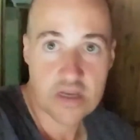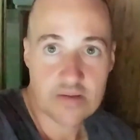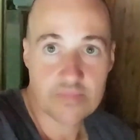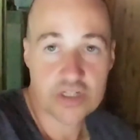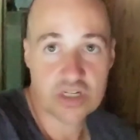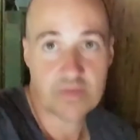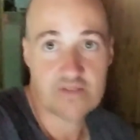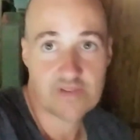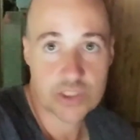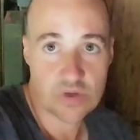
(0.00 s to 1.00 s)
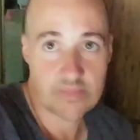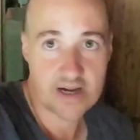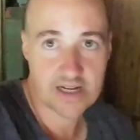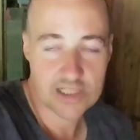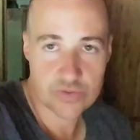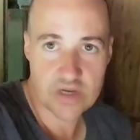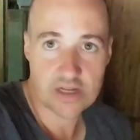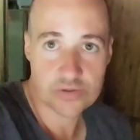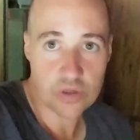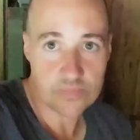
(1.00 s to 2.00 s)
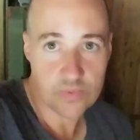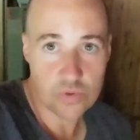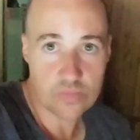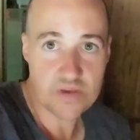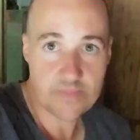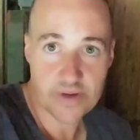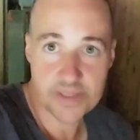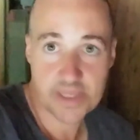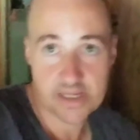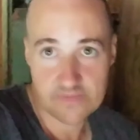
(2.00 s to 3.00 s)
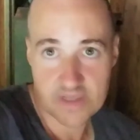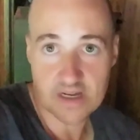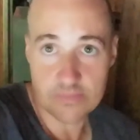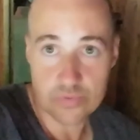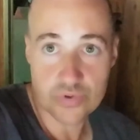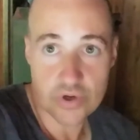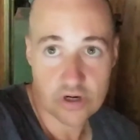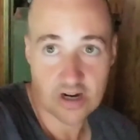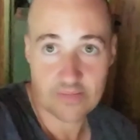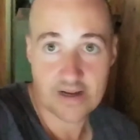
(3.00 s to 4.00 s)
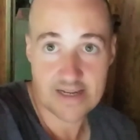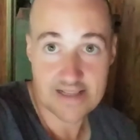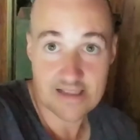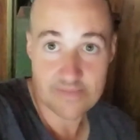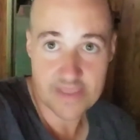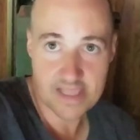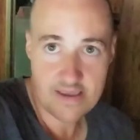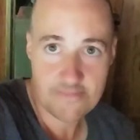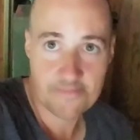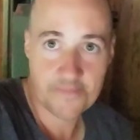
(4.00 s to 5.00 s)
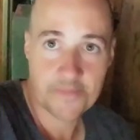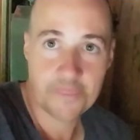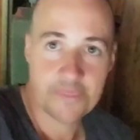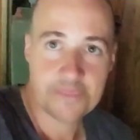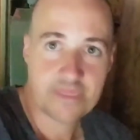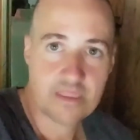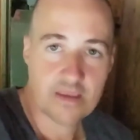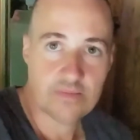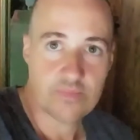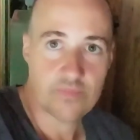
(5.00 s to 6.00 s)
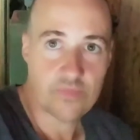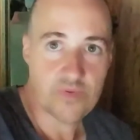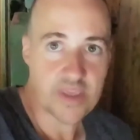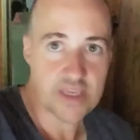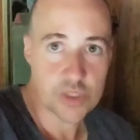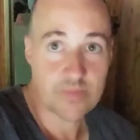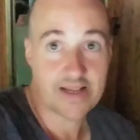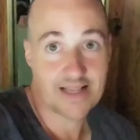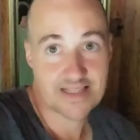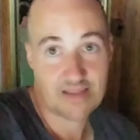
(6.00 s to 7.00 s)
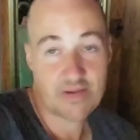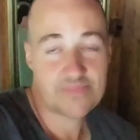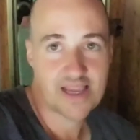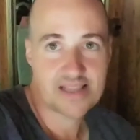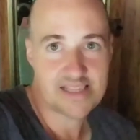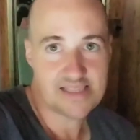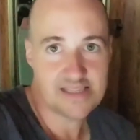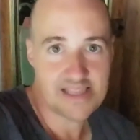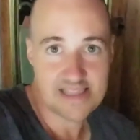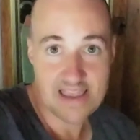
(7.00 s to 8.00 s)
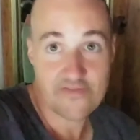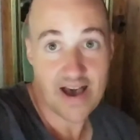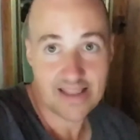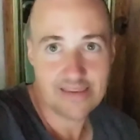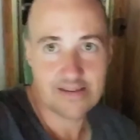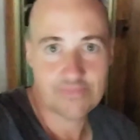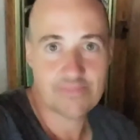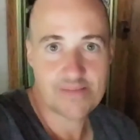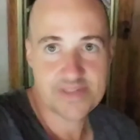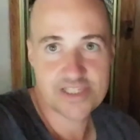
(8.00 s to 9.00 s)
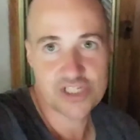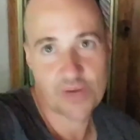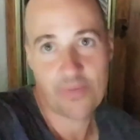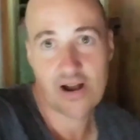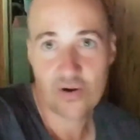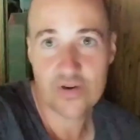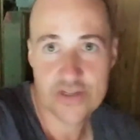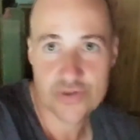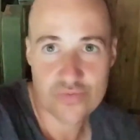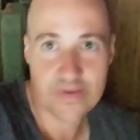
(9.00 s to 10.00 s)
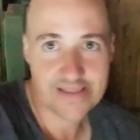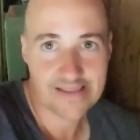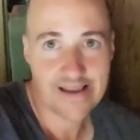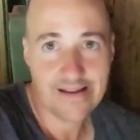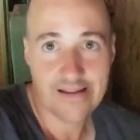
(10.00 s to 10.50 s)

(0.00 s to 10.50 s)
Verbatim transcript: Ben, j'aimerais éventuellement réduire l'entrepôt puis peut-être venir à bout de carrément l'éliminer. Puis je magasine en même temps des, des, vannes, même si j'ai pas encore les sous maintenant.